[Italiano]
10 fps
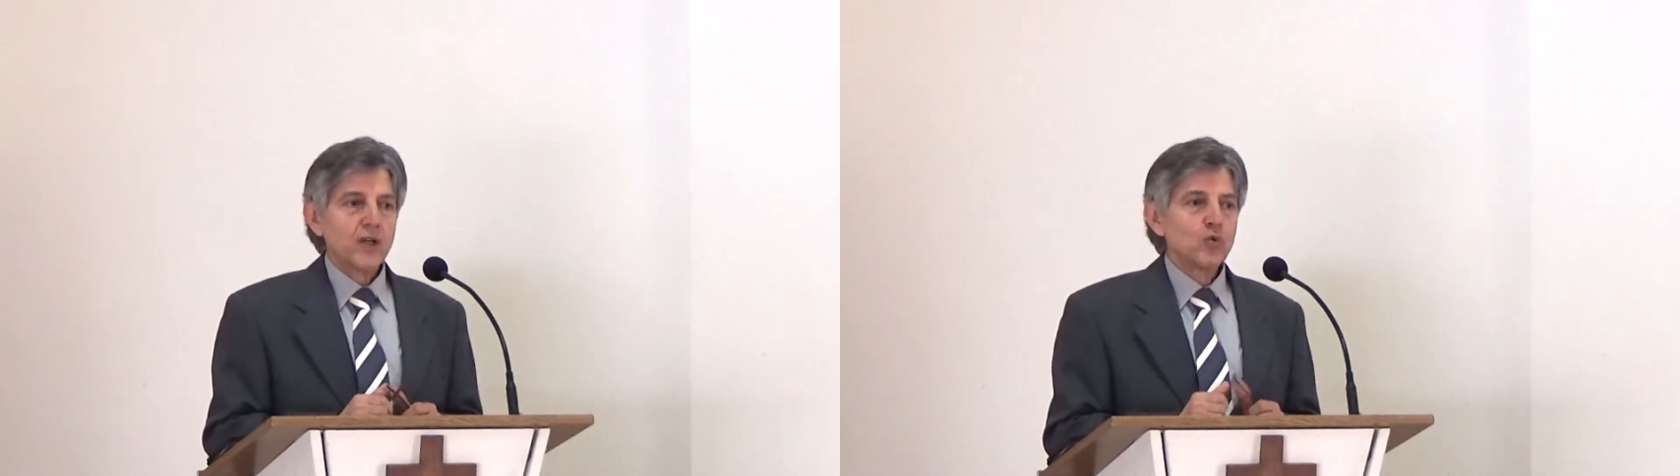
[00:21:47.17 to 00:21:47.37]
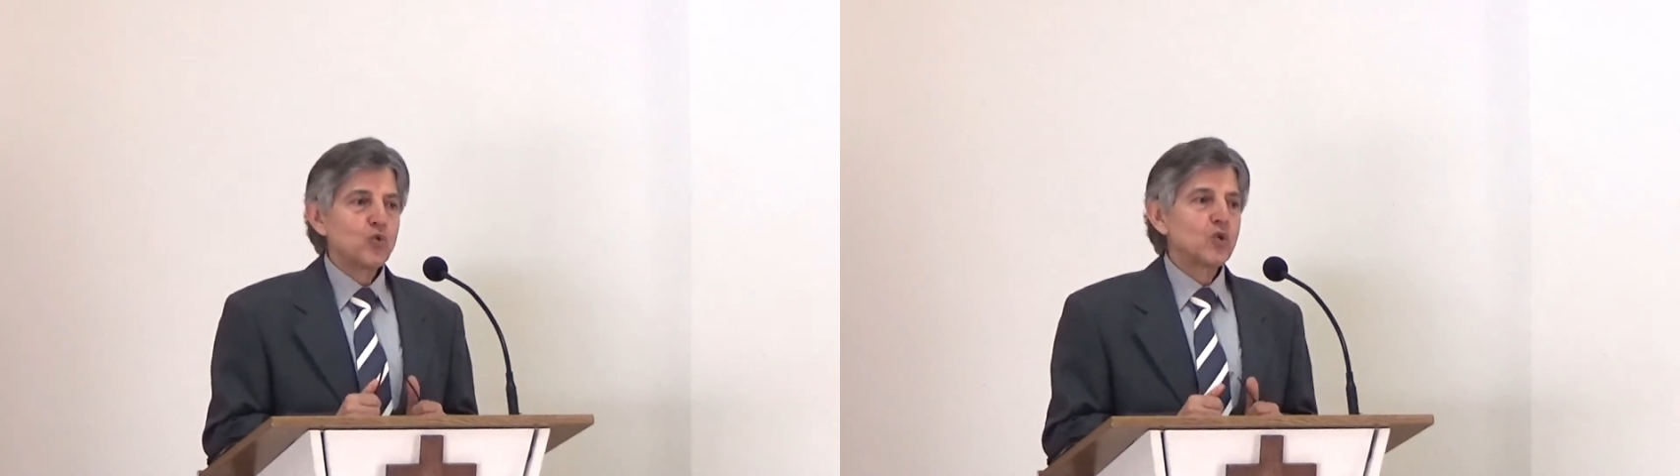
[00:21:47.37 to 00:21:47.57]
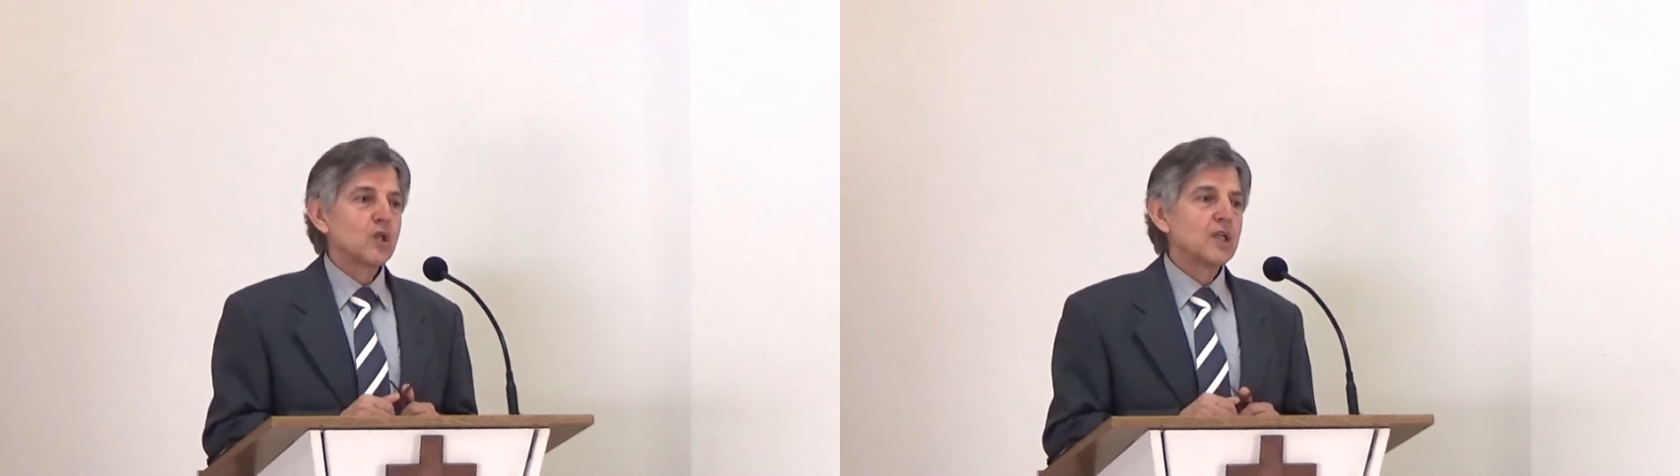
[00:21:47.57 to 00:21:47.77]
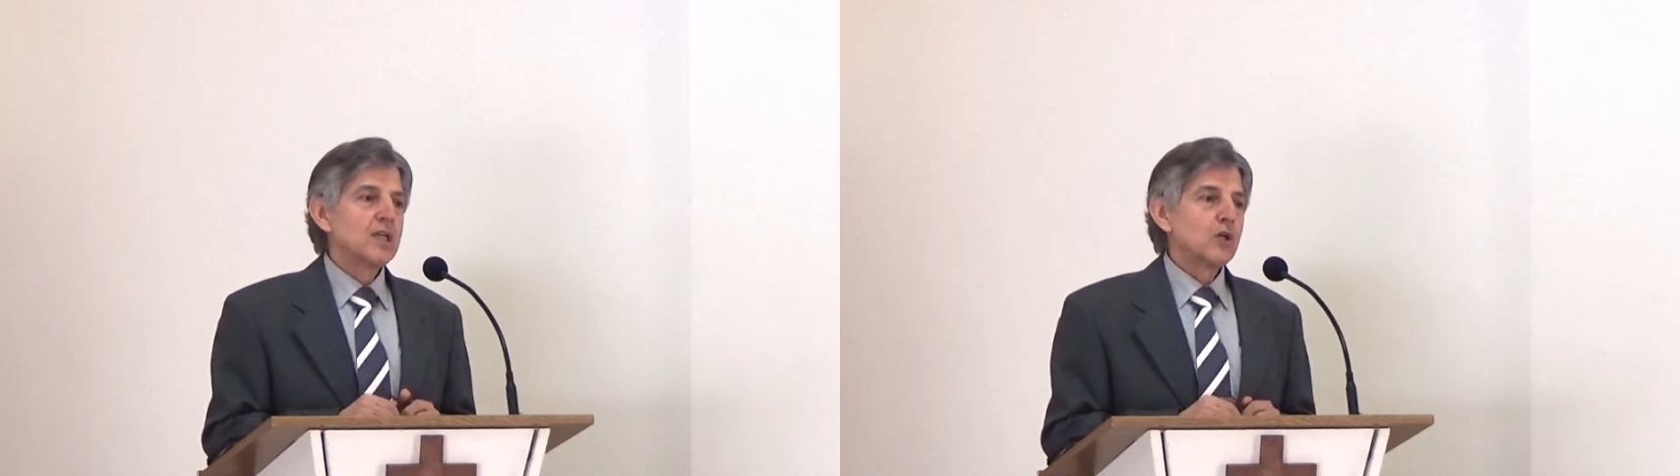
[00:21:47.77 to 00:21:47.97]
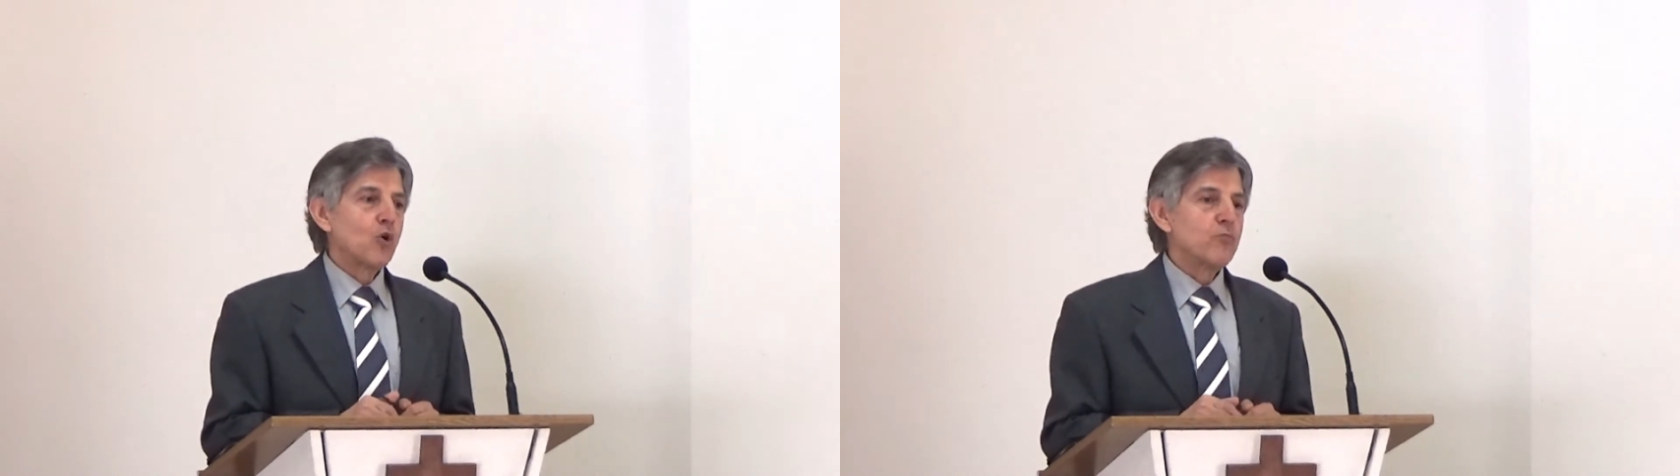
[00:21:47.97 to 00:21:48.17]
lui
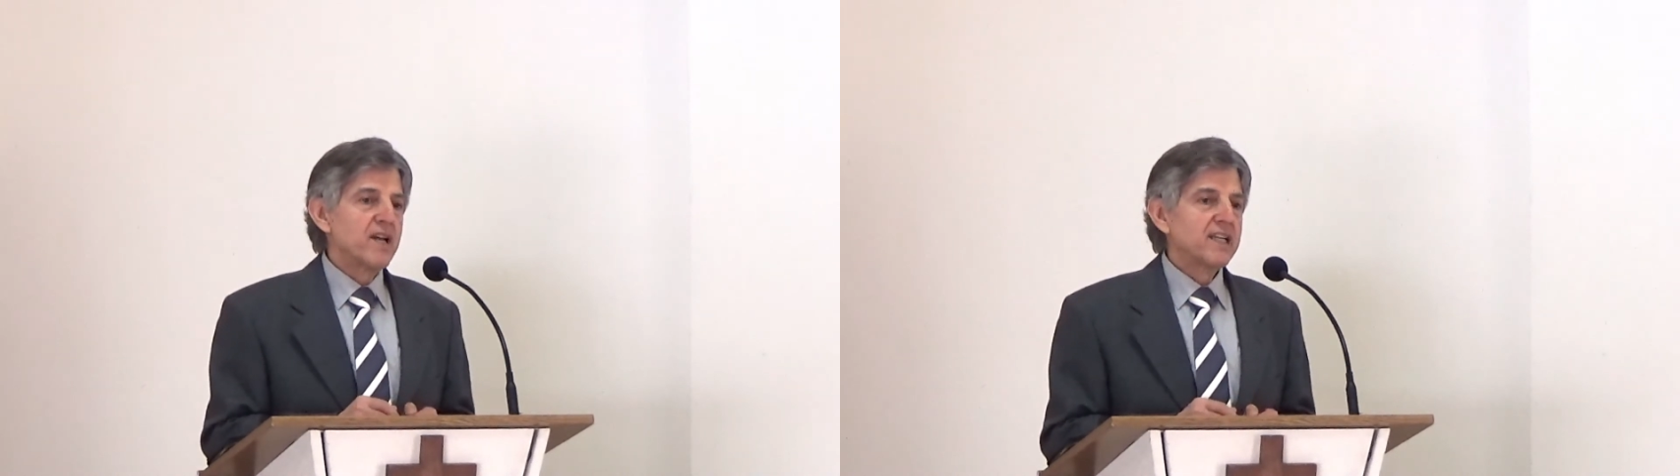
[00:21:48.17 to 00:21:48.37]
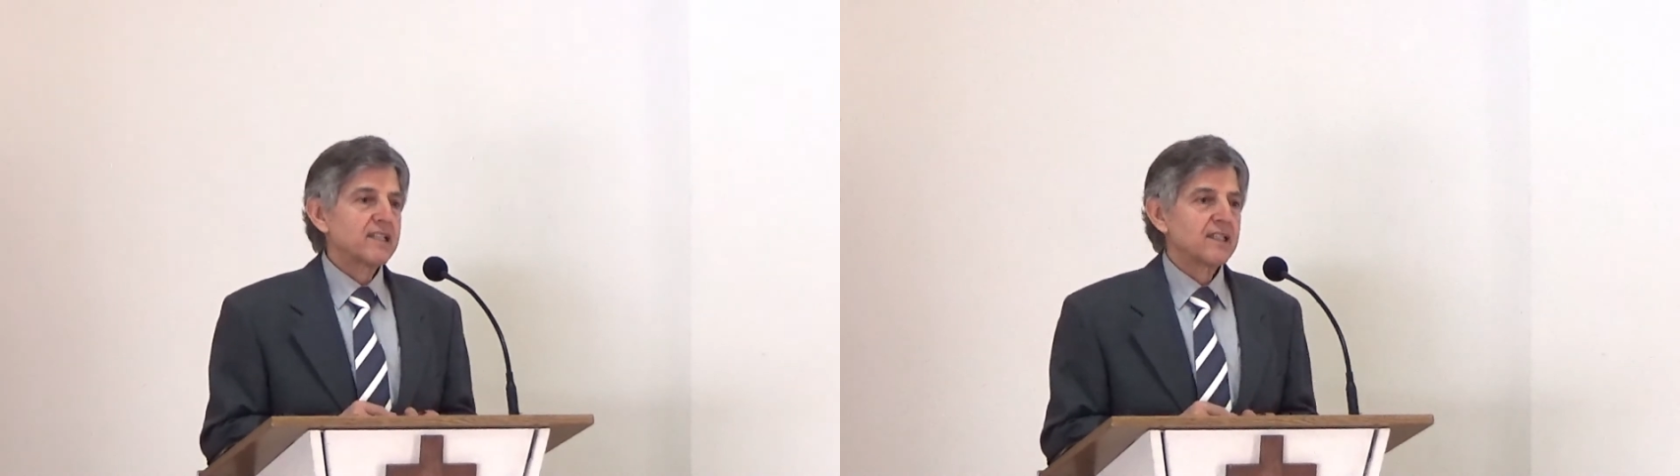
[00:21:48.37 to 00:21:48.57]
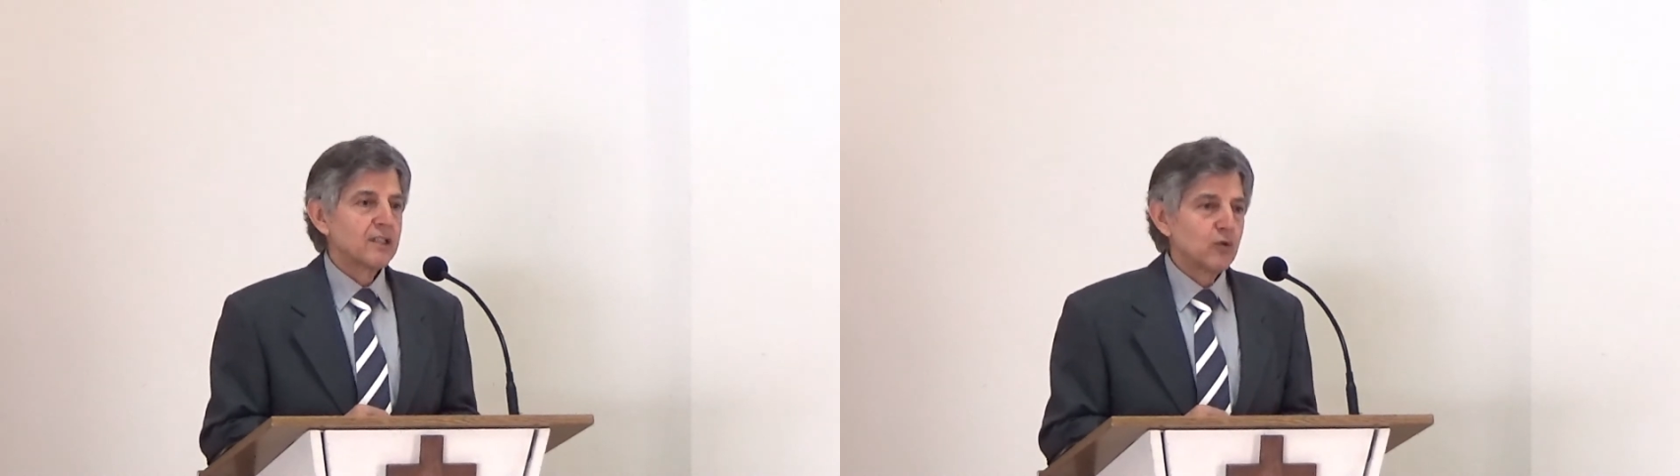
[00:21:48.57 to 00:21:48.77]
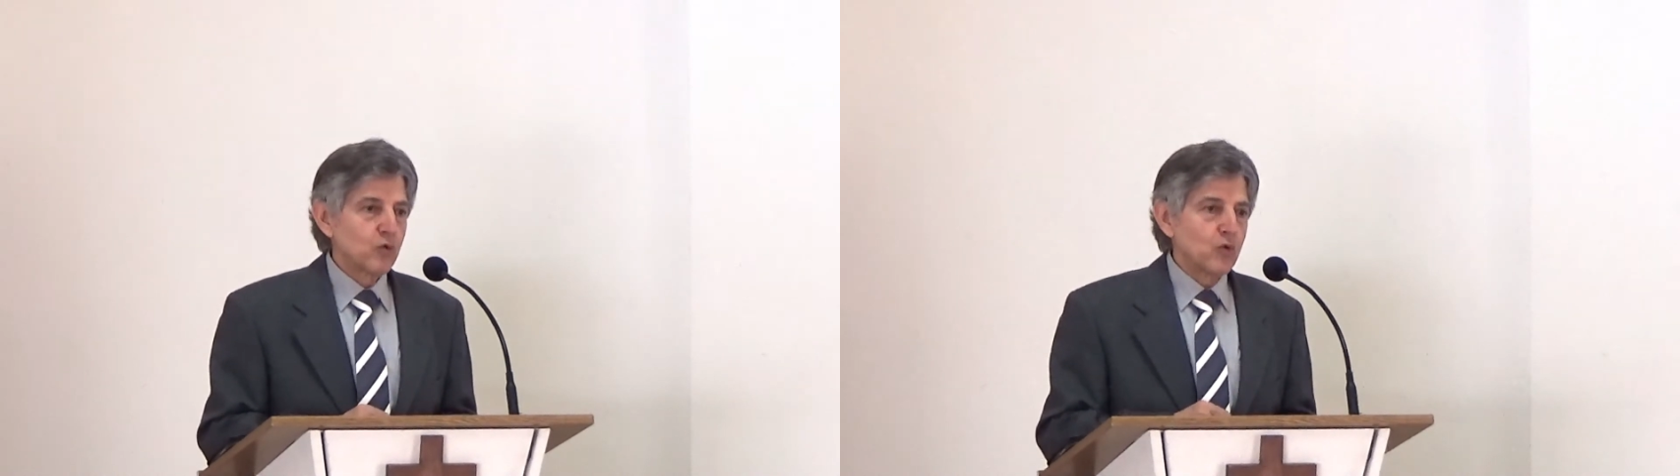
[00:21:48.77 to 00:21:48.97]
commettere